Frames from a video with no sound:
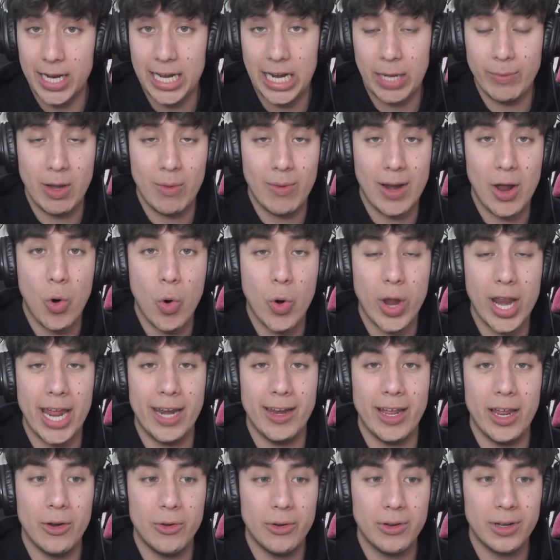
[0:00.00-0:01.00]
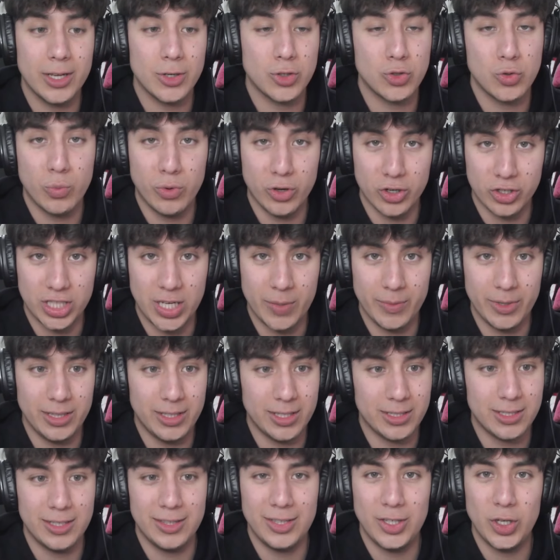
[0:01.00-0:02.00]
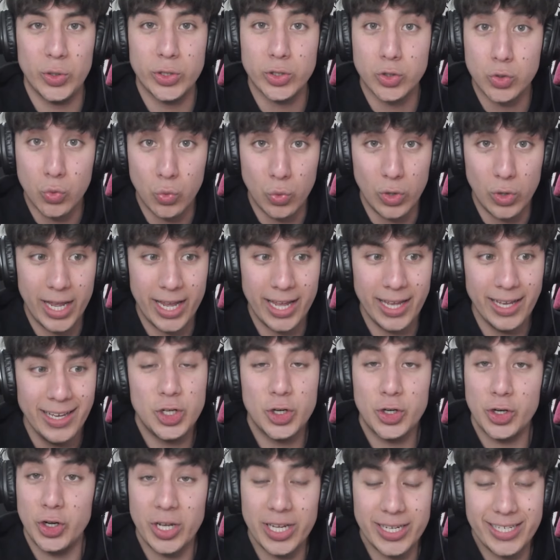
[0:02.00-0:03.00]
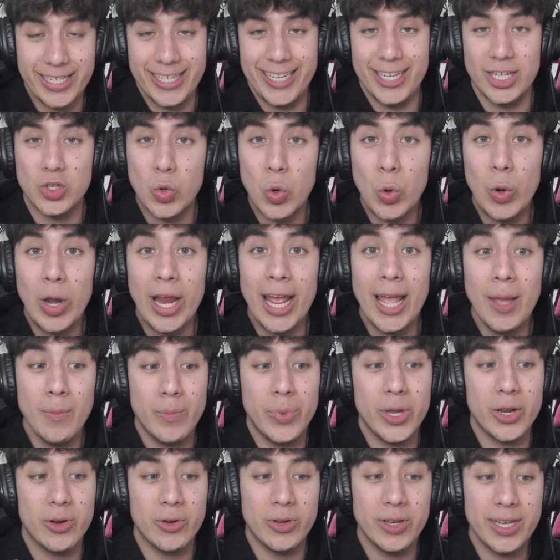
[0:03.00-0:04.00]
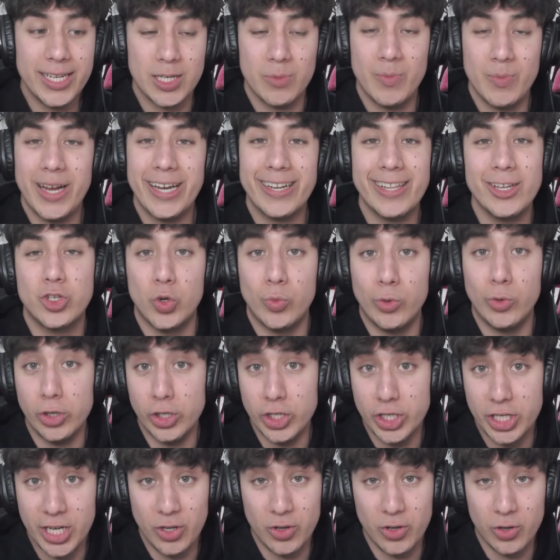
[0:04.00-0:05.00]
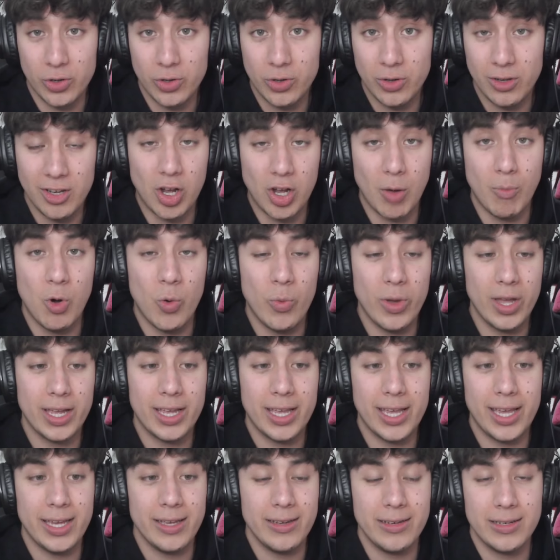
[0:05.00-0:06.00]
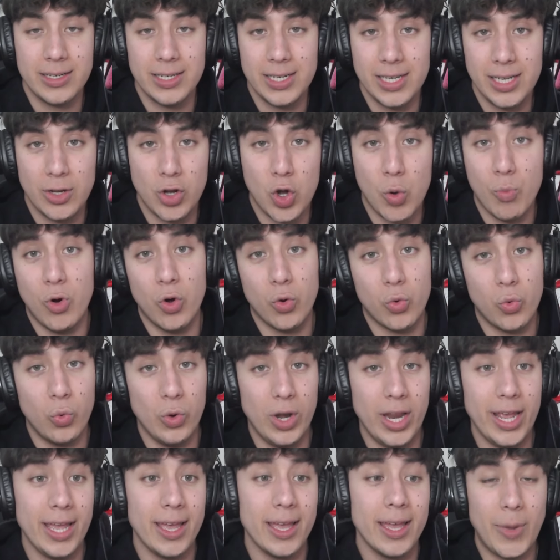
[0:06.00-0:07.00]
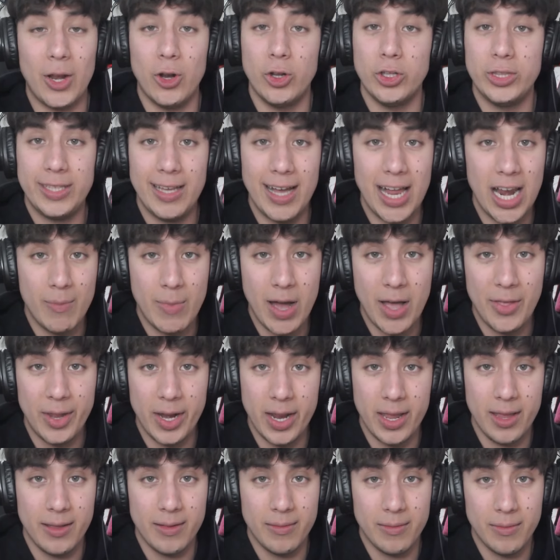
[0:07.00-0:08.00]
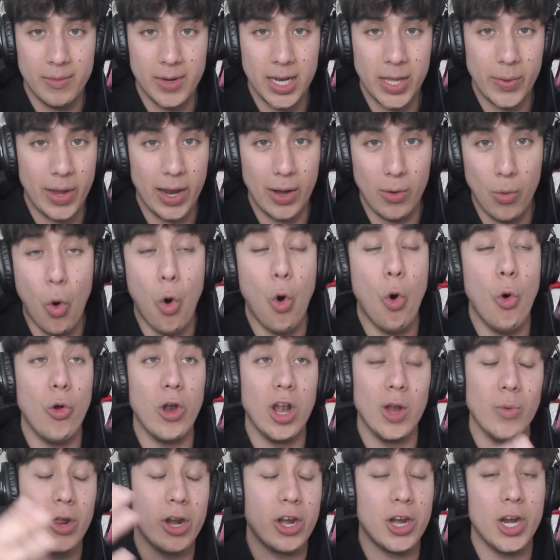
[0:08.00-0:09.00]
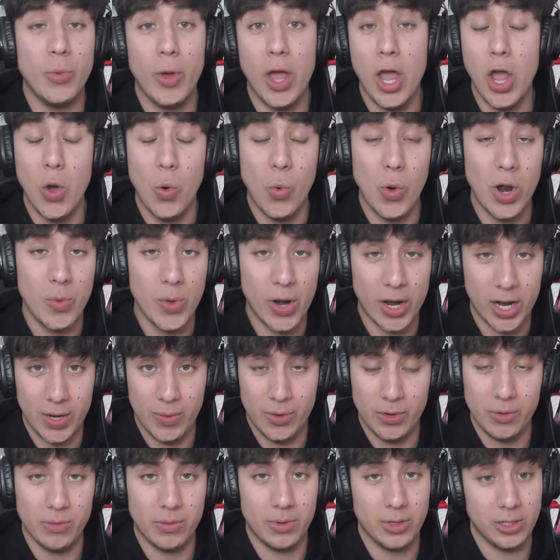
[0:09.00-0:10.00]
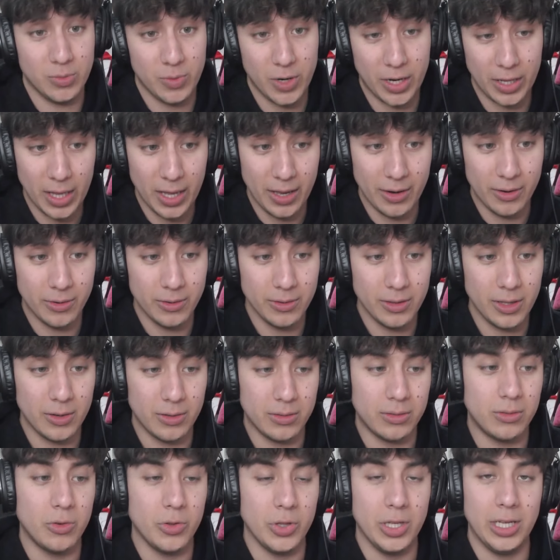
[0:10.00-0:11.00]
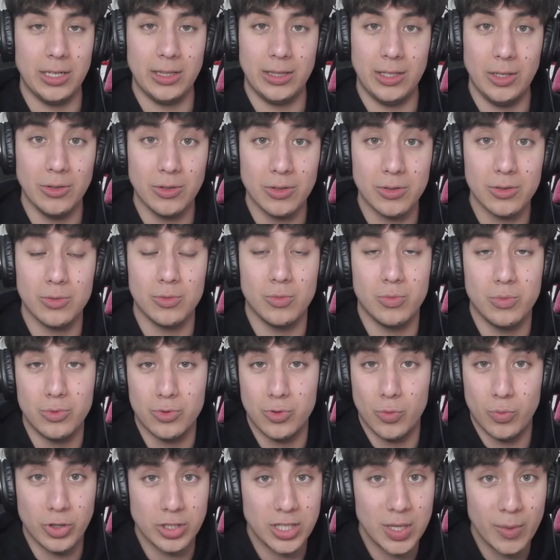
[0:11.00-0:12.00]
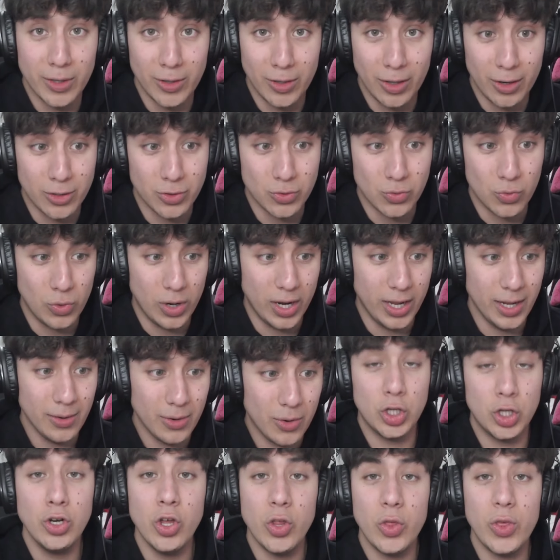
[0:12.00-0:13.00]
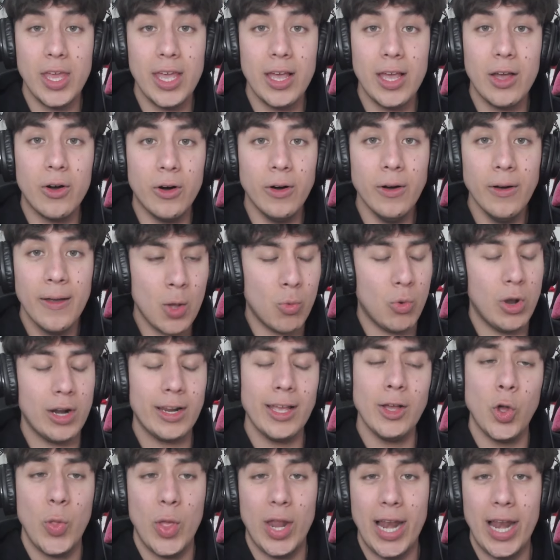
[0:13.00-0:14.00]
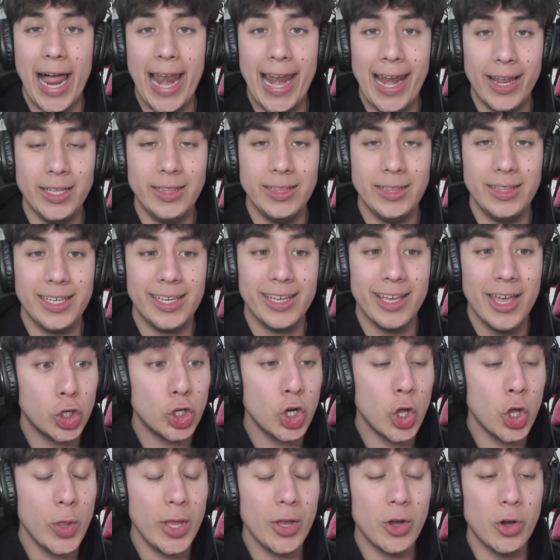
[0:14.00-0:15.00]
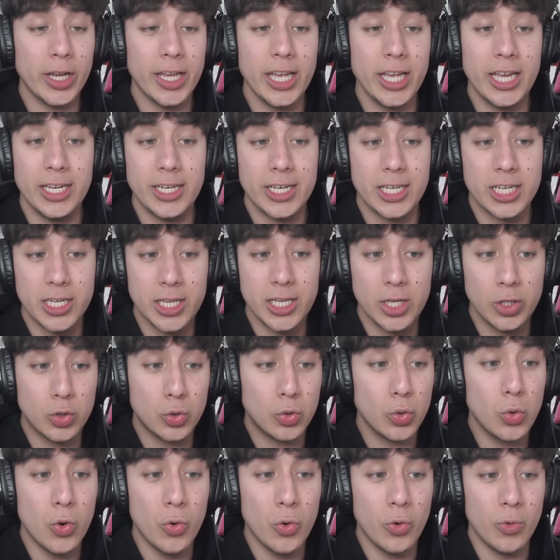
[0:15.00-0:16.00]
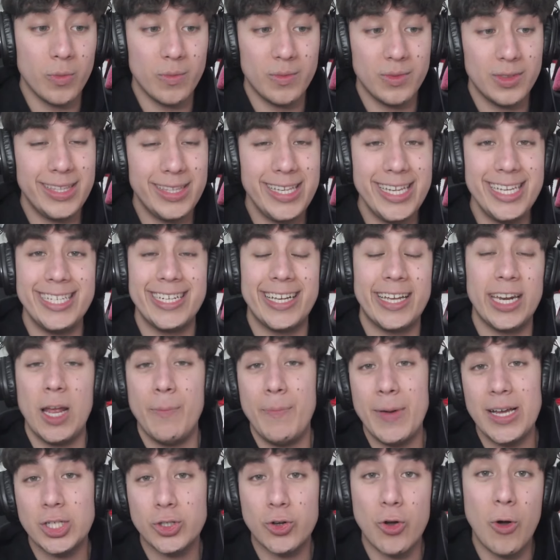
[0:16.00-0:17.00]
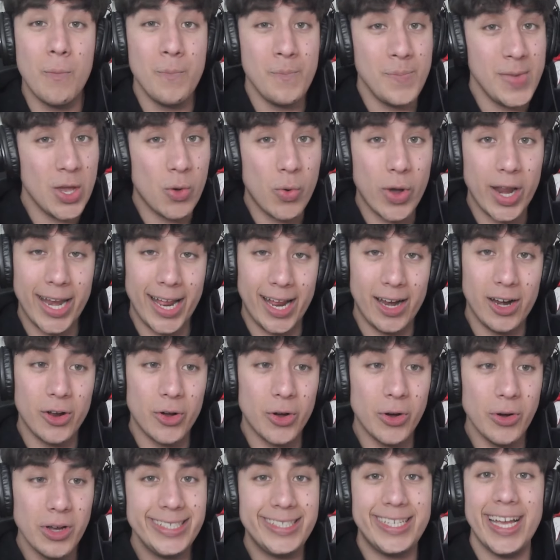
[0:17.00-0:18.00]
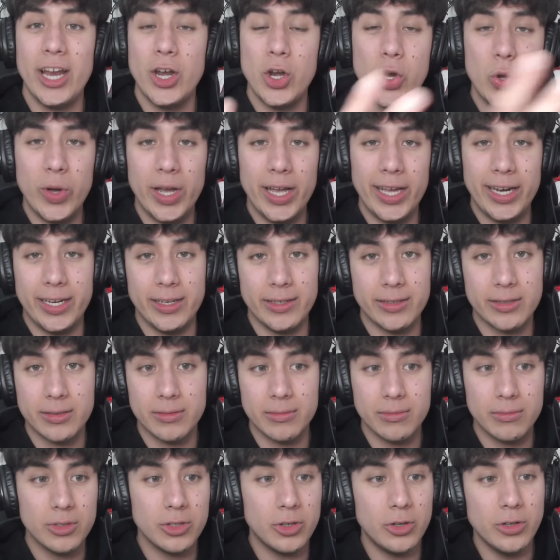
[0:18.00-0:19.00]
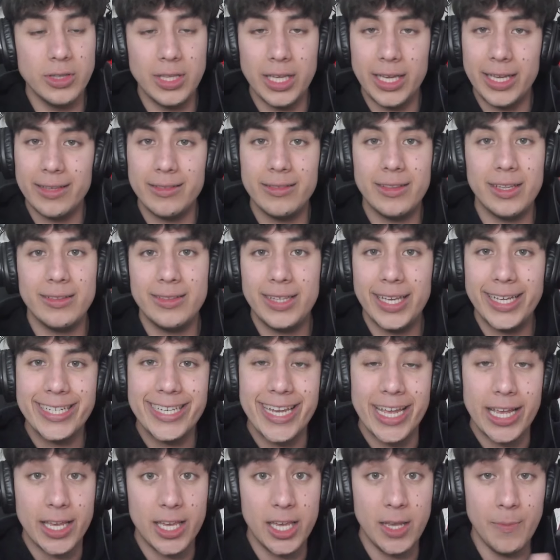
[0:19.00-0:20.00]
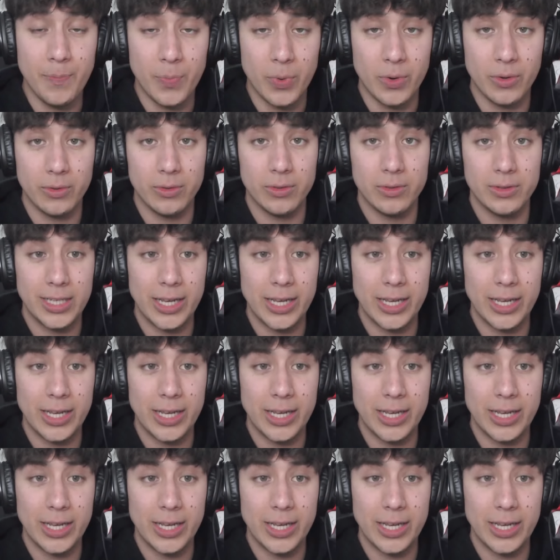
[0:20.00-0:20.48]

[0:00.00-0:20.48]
en clave blaugrana, ¿no? Que supuestamente ese tío es culé. Yo creo que sí es culé, pero es más de su bolsillo, ¿no? Y como ve que si como culé pelotea al Madrid, nivel, oh, el Bernabéu, el Bernabéu, que es verdad, ¿no? Y digo, joder, tío, supuestamente eres culé. Yo no digo, igual que con el Atleti, yo no digo que si tú discrepas conmigo en algo, ya no eres, ¿no? De, de, ese equipo.